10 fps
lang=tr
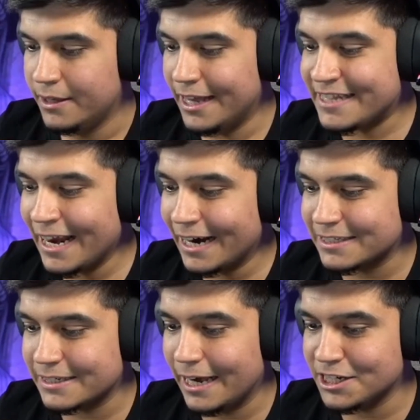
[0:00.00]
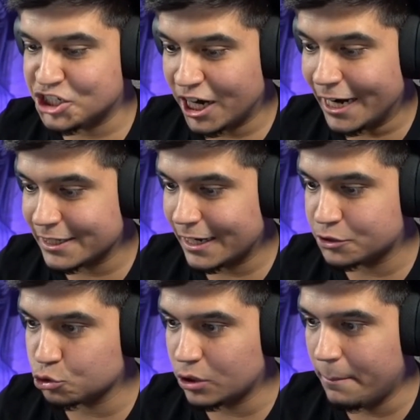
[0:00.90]
Yeter artık ya. Çık artık aç
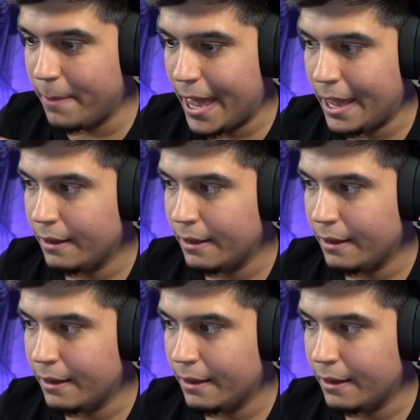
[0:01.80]
şuradan be.